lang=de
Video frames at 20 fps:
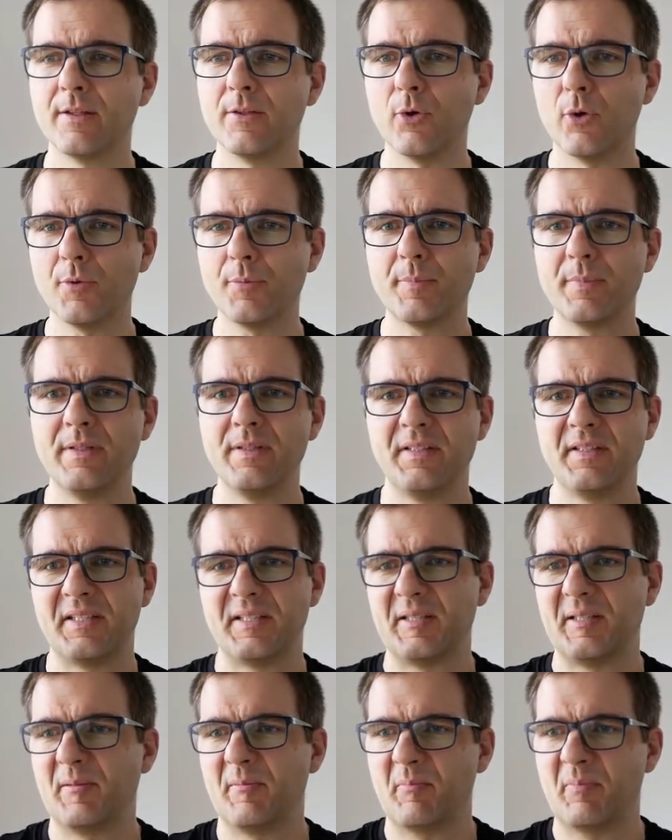Dort bin
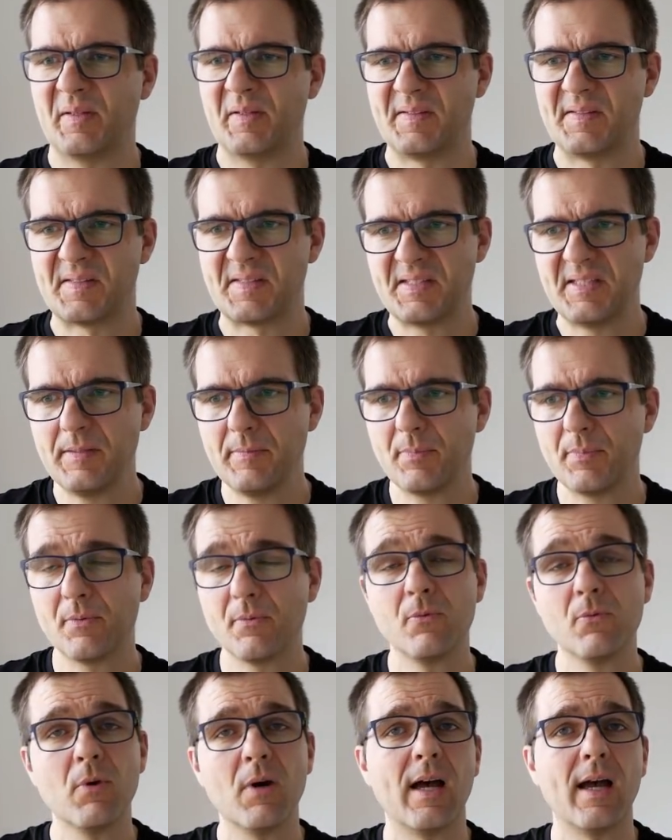ich im Prinzip
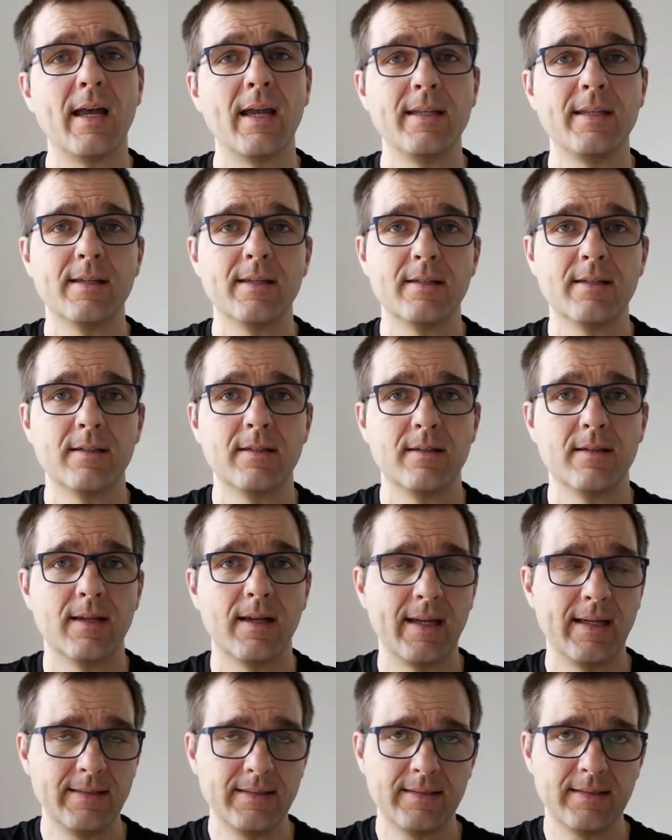nur eine
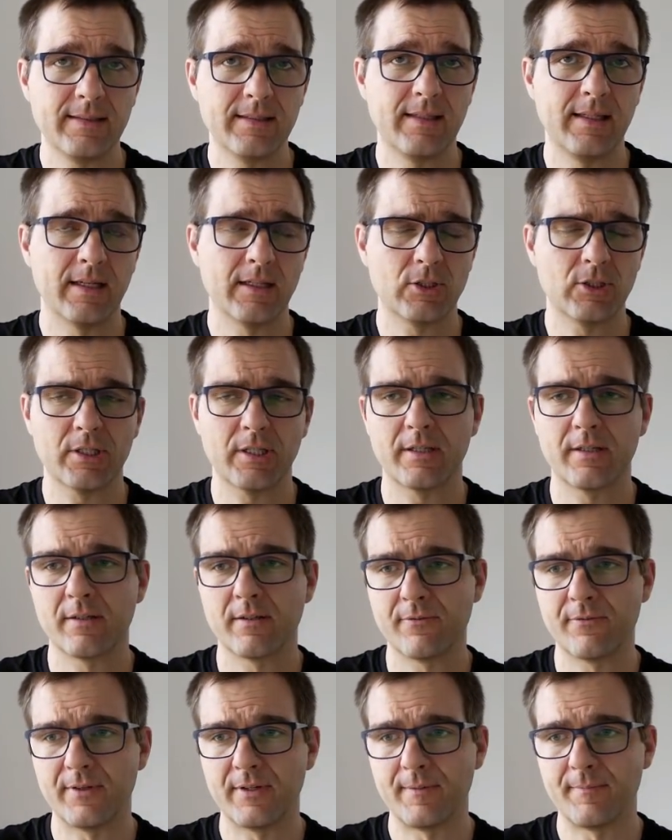einzige Langstrecke
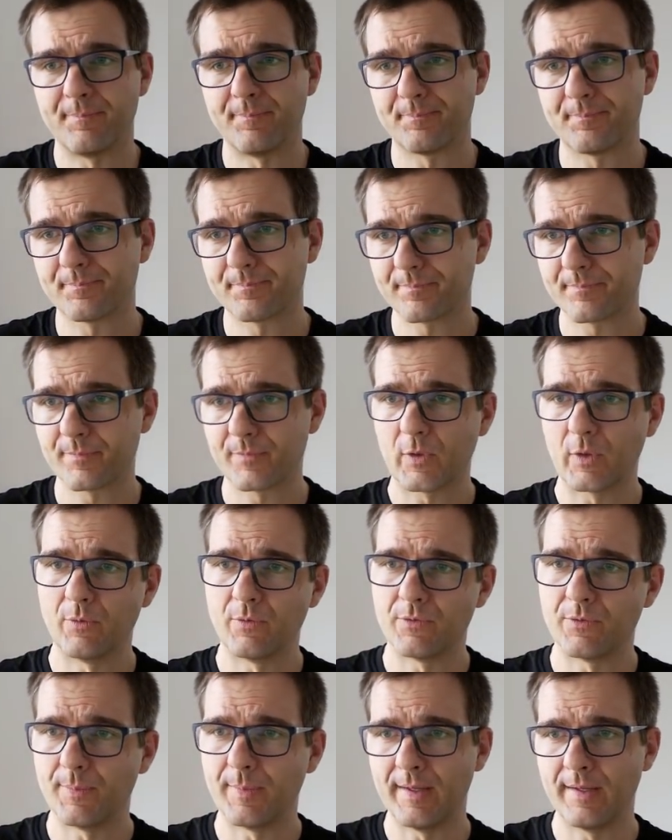gefahren.
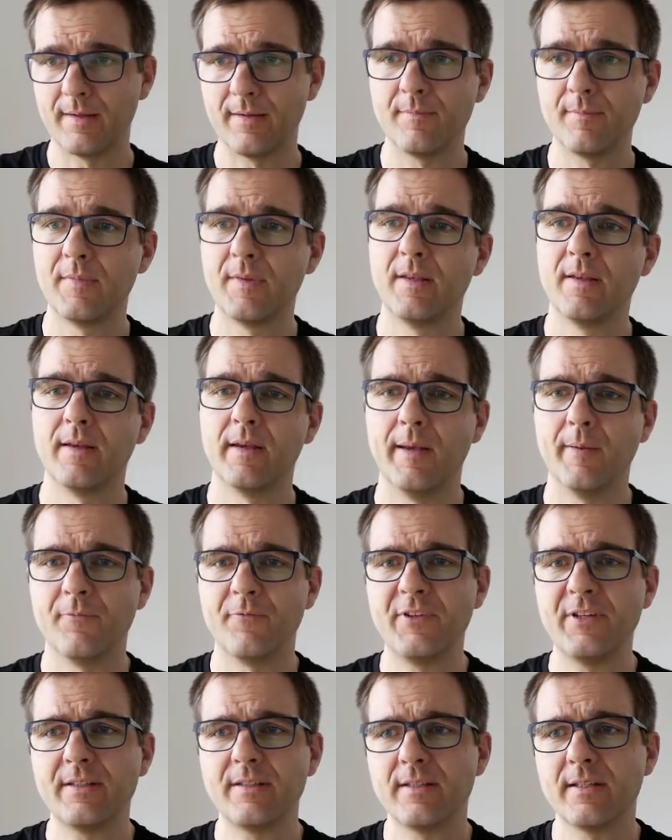Und zwar am
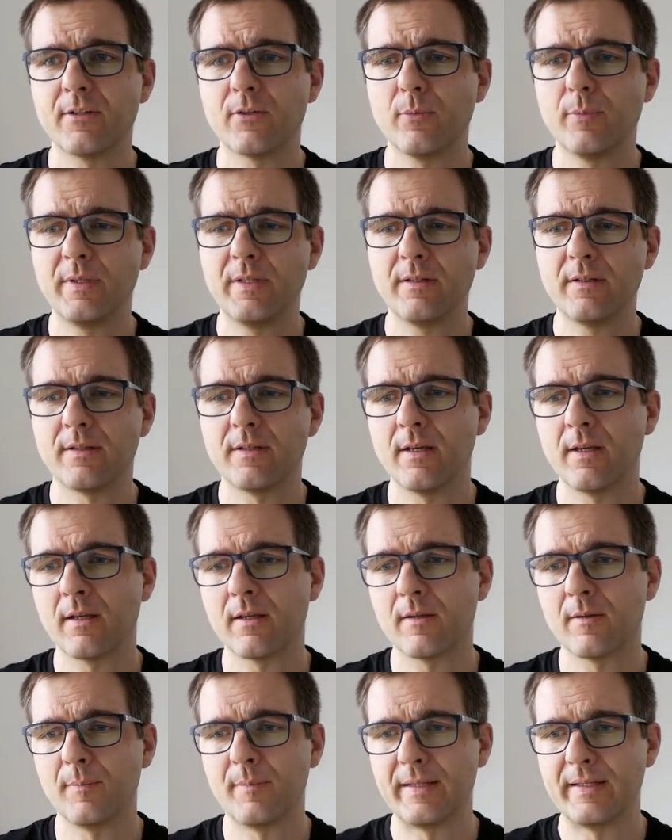4. Januar bin ich
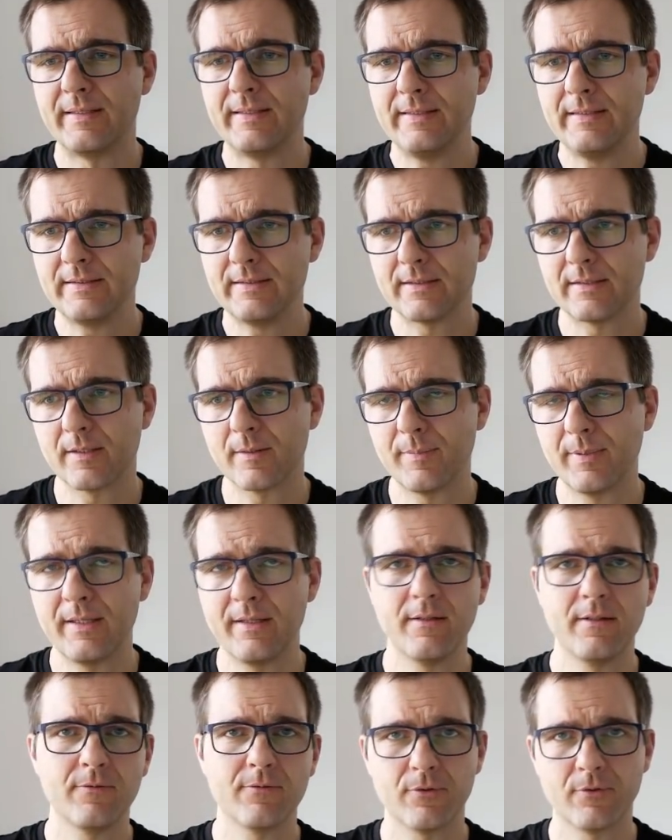nach Berlin
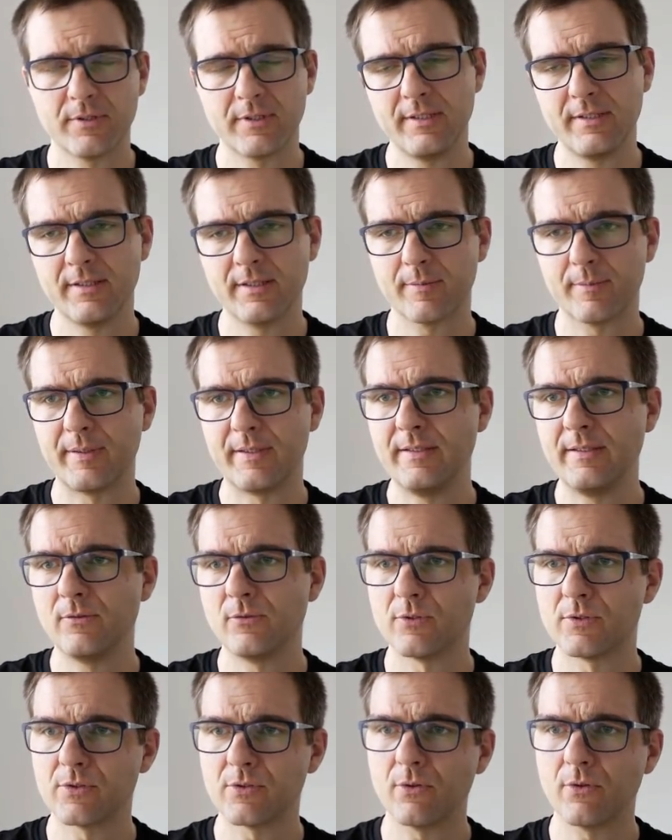gependelt, von Kiel nach Berlin
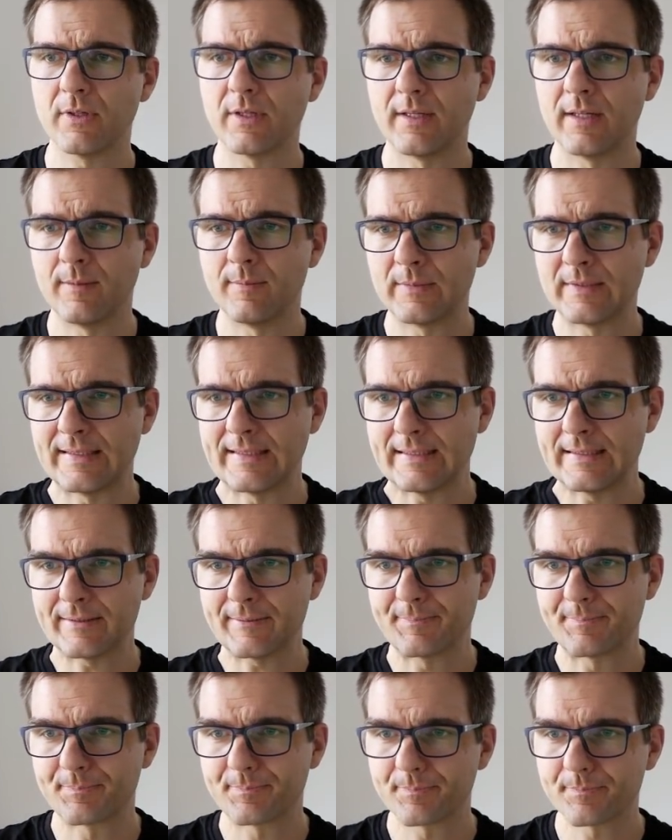und zurück an einem
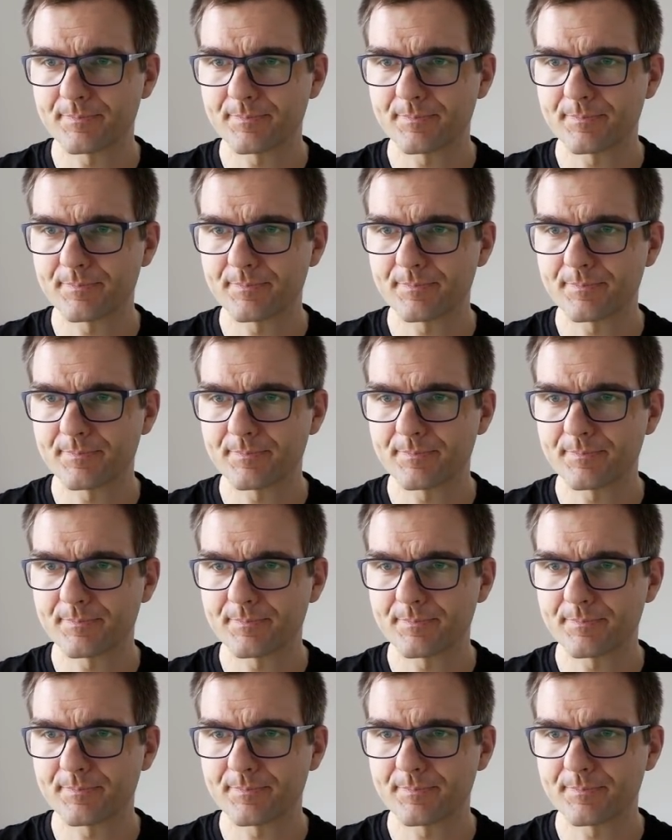Tag